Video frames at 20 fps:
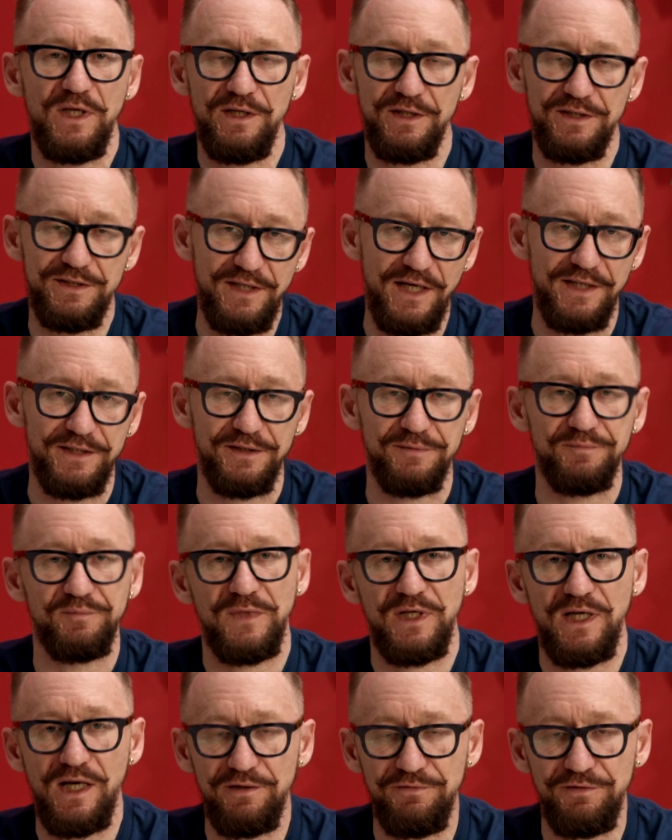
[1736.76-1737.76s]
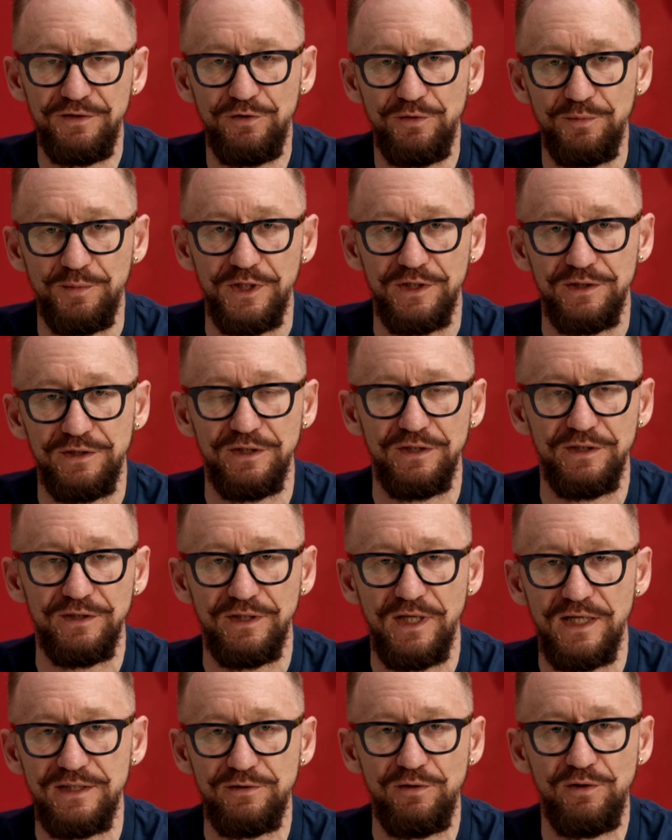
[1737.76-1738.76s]
И, кстати, как вы думаете,
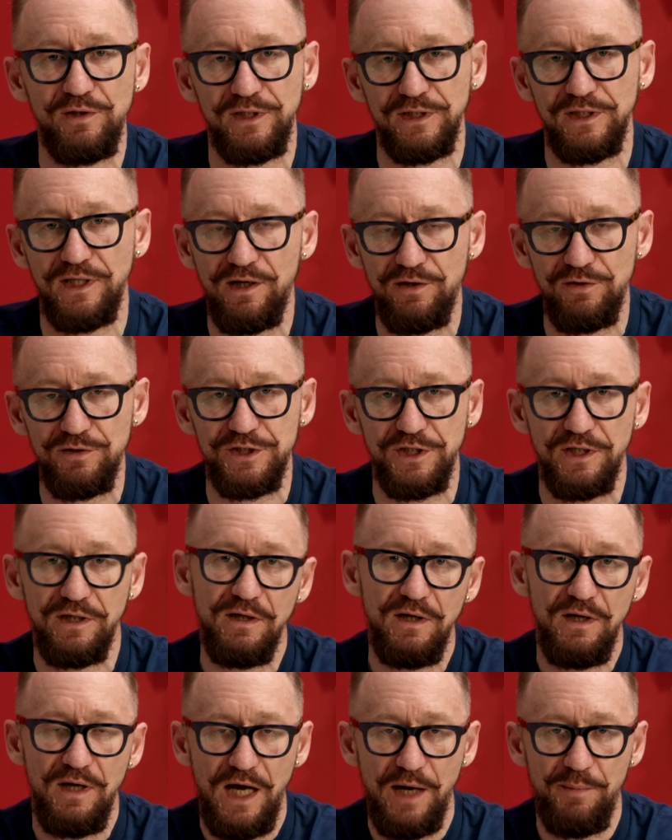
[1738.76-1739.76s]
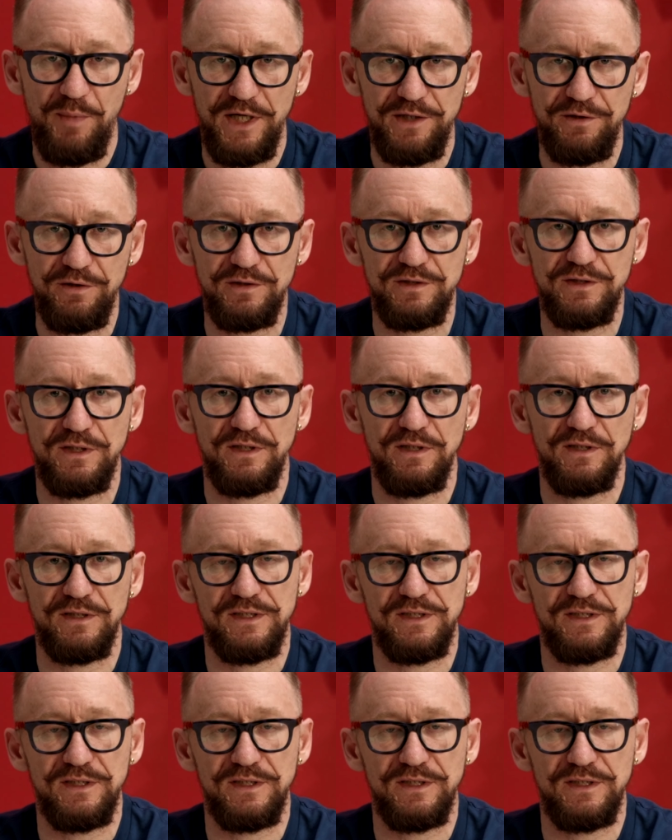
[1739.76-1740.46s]
насколько дороже обойдется